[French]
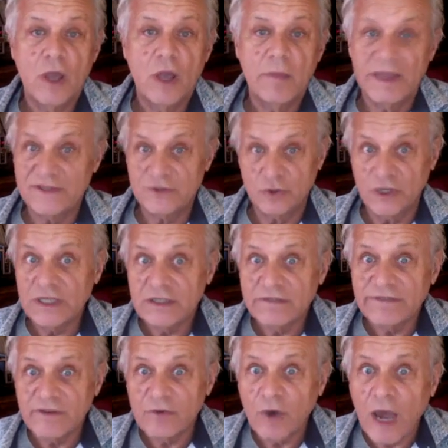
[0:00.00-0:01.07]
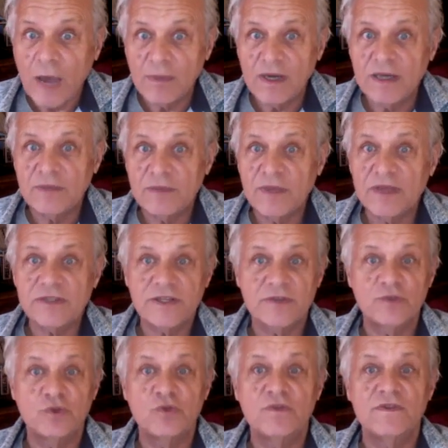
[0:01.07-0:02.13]
elle ben, serait défavorable à
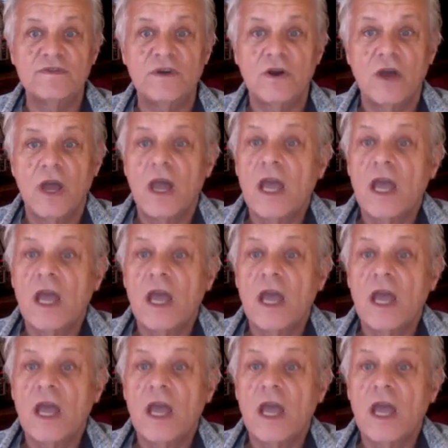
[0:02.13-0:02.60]
l'émergence du vivant.